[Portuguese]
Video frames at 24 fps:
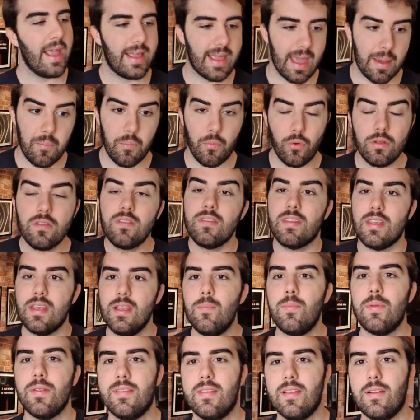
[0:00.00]
que é muito
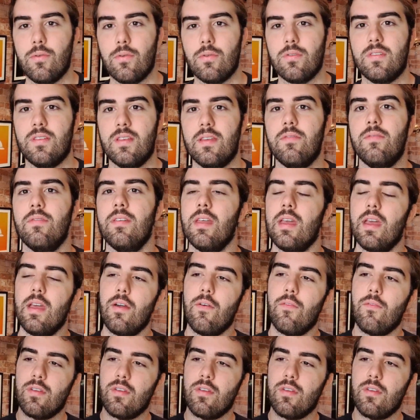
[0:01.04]
simples, inclusive,